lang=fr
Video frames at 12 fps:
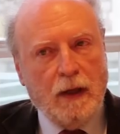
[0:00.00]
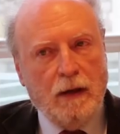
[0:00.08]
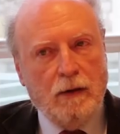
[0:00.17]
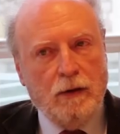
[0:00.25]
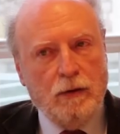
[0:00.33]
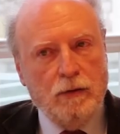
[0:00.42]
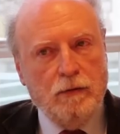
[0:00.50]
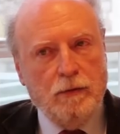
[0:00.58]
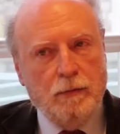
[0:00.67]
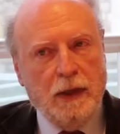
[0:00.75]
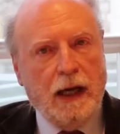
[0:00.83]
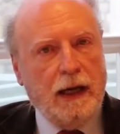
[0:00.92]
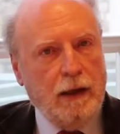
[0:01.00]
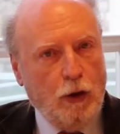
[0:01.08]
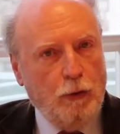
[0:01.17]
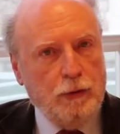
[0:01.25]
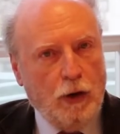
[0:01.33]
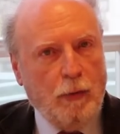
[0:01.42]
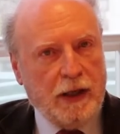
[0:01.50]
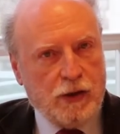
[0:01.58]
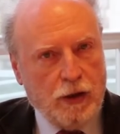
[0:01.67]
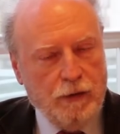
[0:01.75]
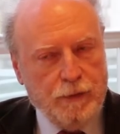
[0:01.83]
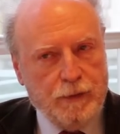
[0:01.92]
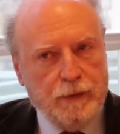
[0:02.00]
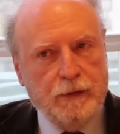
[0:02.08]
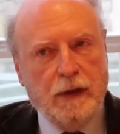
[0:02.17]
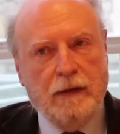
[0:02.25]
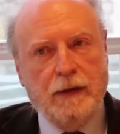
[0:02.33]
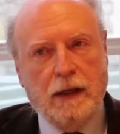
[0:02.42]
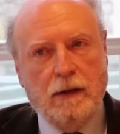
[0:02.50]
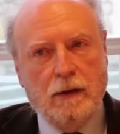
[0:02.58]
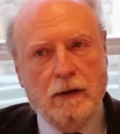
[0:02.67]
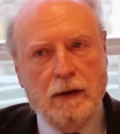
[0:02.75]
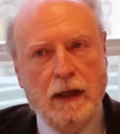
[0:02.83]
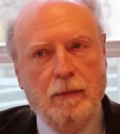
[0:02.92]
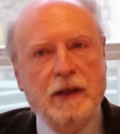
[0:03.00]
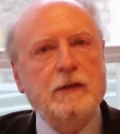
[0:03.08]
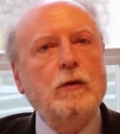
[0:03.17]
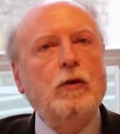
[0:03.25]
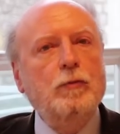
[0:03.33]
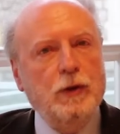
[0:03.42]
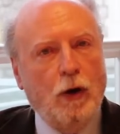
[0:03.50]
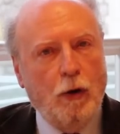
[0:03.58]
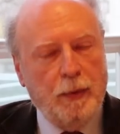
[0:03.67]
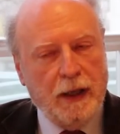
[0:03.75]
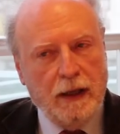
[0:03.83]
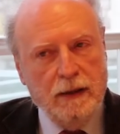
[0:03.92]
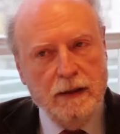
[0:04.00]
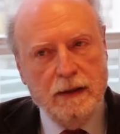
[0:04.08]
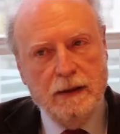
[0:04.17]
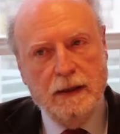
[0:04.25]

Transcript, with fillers: euh, Mikhail Gorbatchev avec la maison commune européenne,